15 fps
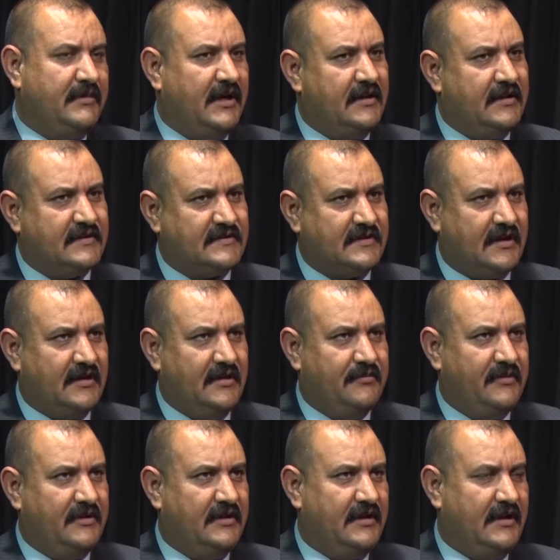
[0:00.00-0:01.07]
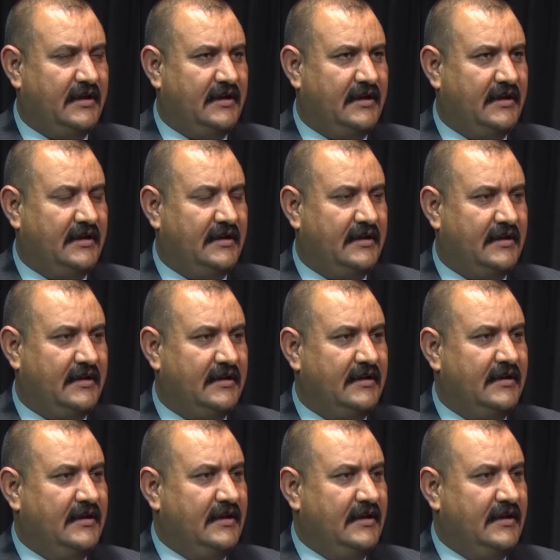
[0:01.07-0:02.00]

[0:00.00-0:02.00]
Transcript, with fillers: هذا الصرح من ال ال